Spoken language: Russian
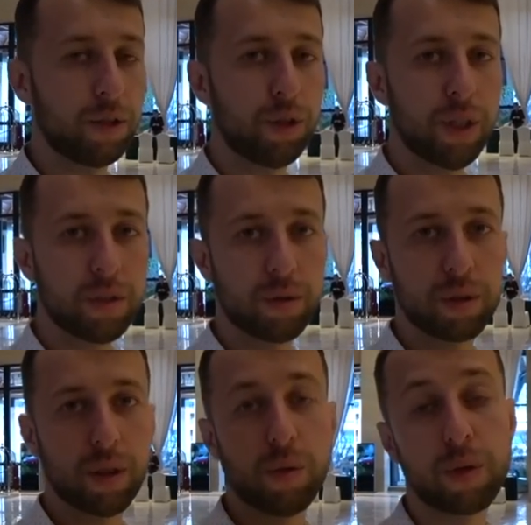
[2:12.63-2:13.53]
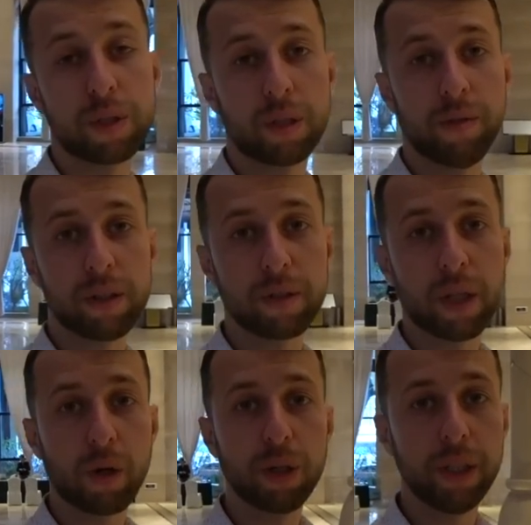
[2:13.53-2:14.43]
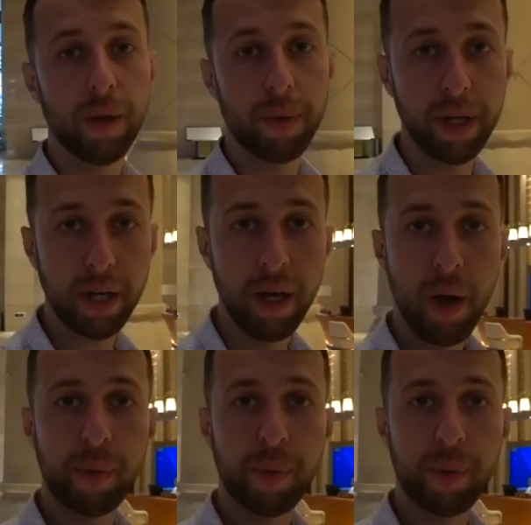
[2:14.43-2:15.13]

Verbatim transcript: сейчас у нас на улице 22 ноября,